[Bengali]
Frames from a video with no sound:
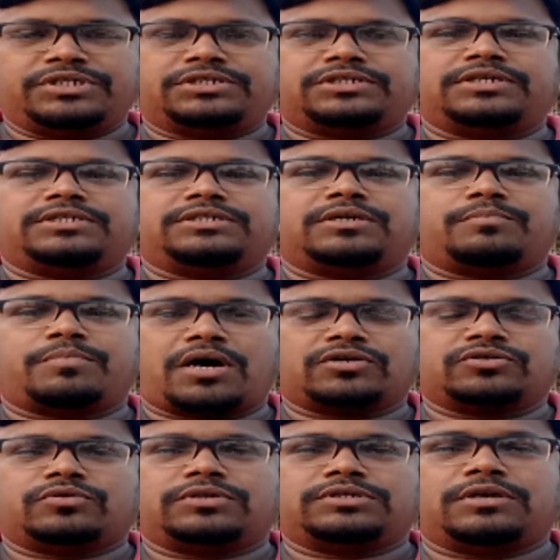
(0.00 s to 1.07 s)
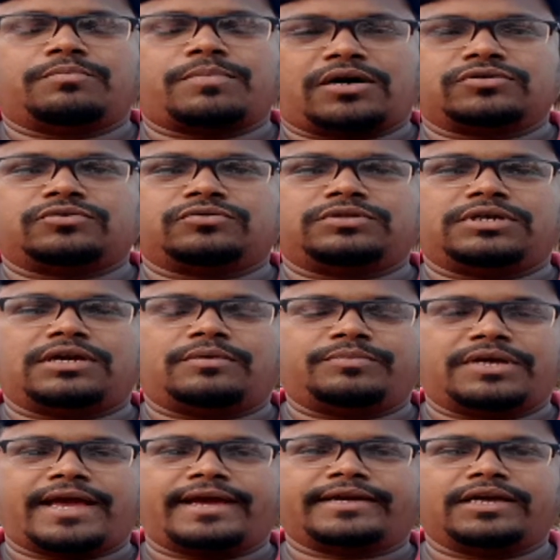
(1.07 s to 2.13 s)
মিষ্টির যে বাক্স সেই বাক্স দিয়ে
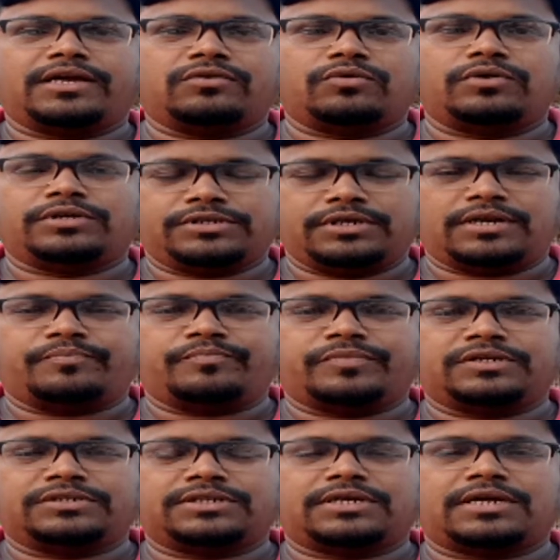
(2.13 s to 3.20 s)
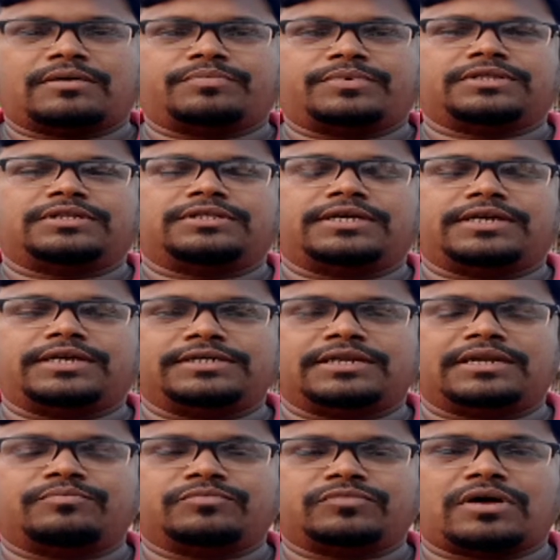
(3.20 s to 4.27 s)
আমি হ্যাঙ্গিং করেছিলাম সেটা আপনাদের
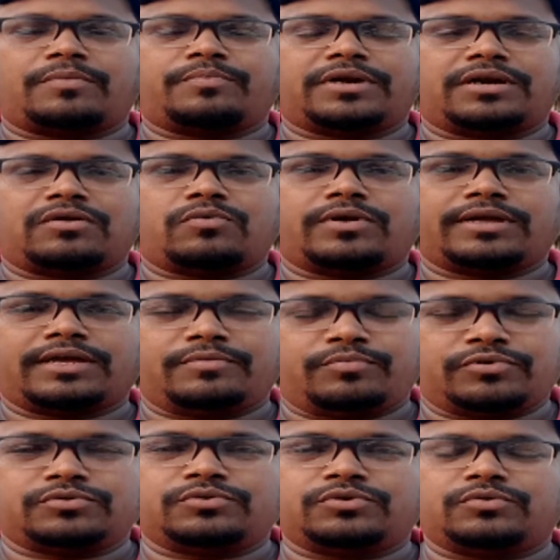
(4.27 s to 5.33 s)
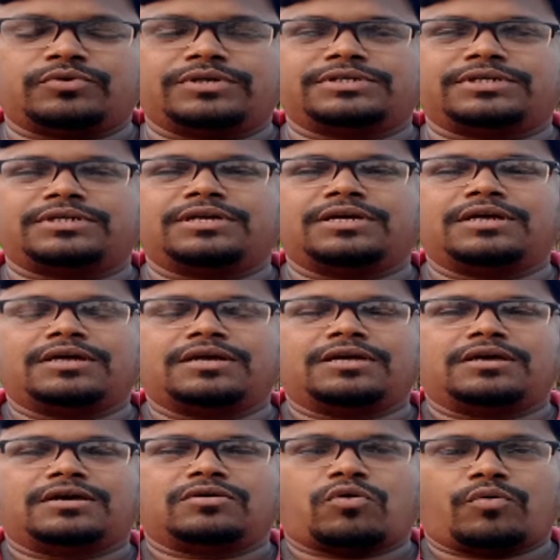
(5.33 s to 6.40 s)
দেখিয়েছিলাম তো আপনারা অনেকেই পছন্দ করেছেন
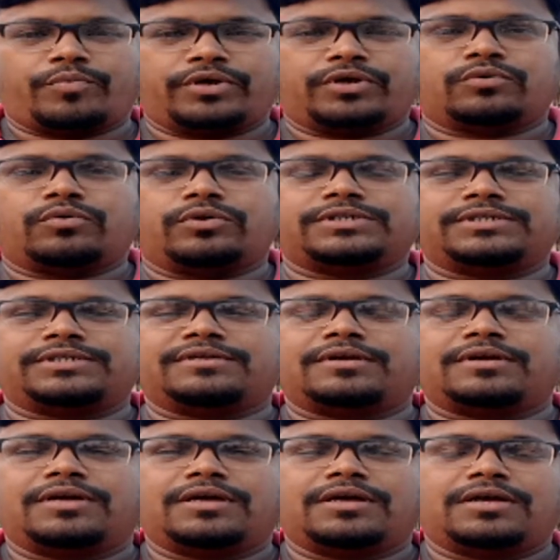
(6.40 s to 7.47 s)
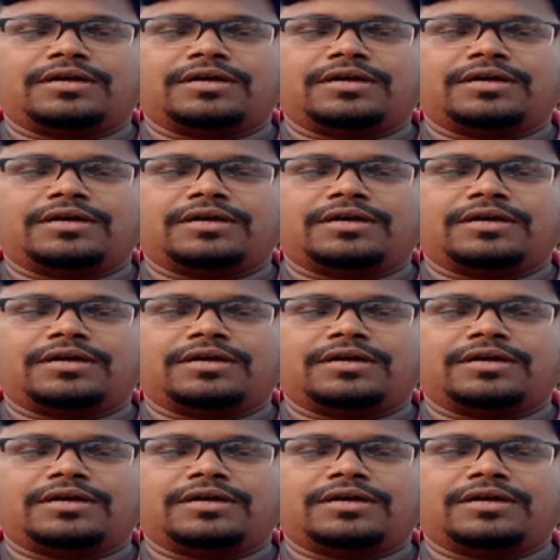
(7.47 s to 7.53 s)
কমেন্টও করেছেন